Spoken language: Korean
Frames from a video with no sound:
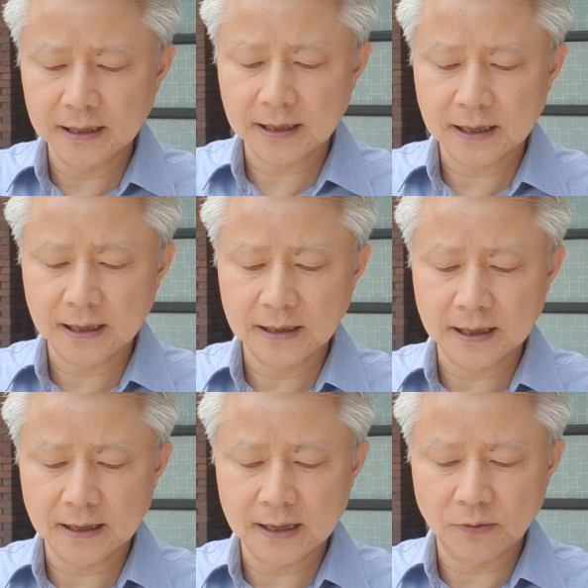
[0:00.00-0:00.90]
이렇게
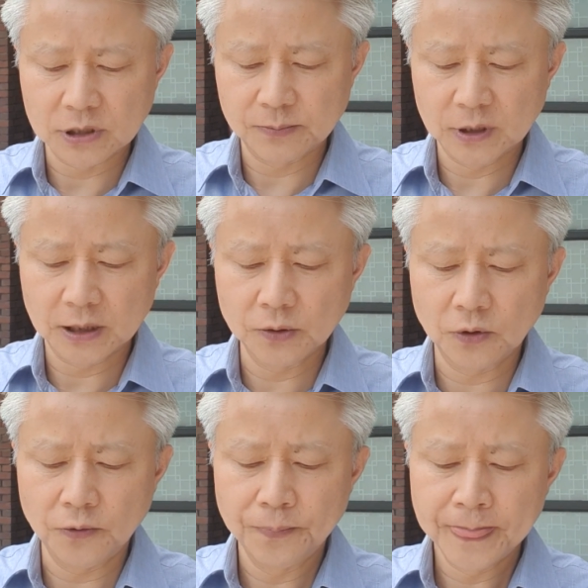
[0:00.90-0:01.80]
이야기를 하고 있습니다.
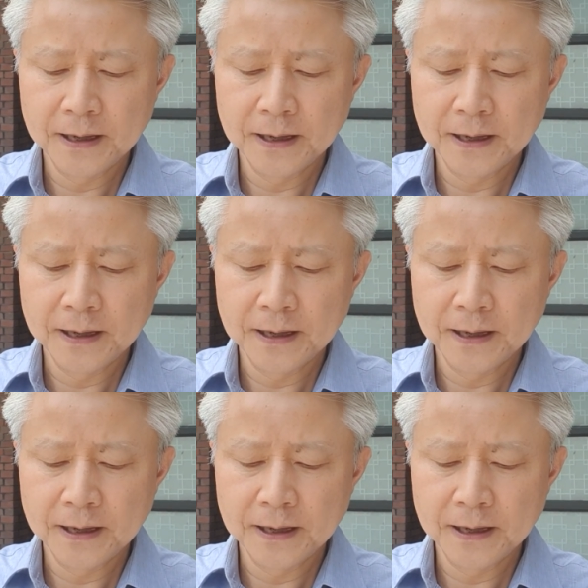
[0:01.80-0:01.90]
그리고